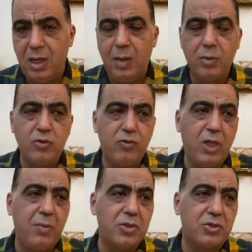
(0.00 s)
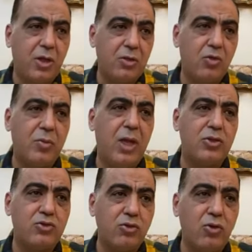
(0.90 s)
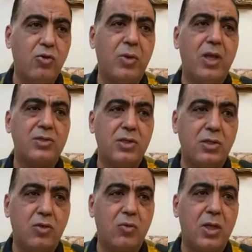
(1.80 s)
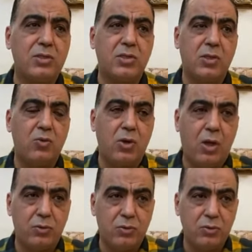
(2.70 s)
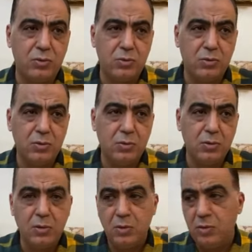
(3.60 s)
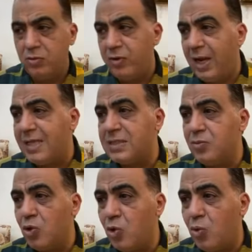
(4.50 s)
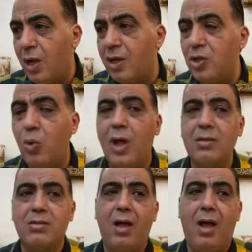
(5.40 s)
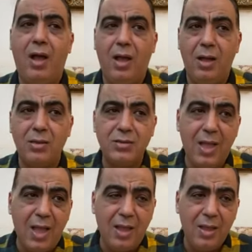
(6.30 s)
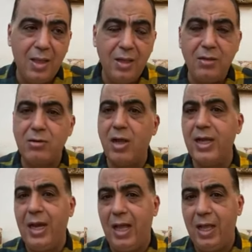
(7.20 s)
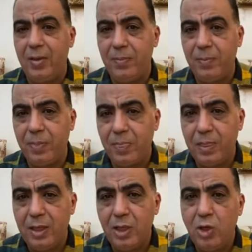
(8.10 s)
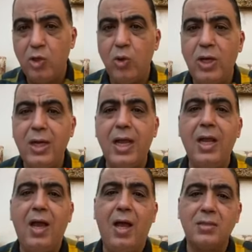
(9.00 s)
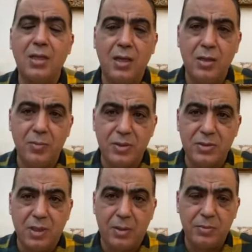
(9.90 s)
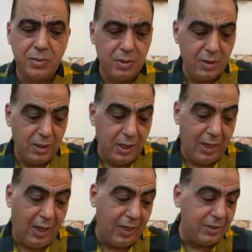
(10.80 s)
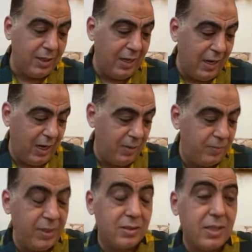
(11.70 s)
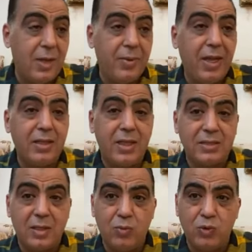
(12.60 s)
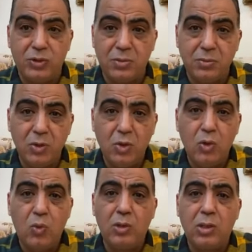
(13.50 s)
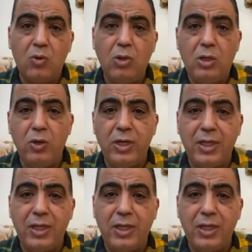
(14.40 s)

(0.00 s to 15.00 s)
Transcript: انا بشوفه دايما شاطر ومجهز شغله ومجهز خططه ومجهز تصوراته فلازم هو يوضح ده للراي العام يقول لنا ايه اللي حصل بالظبط هل عقد اللاعب ينتهي بنهاية هذا الموسم وتوقيعه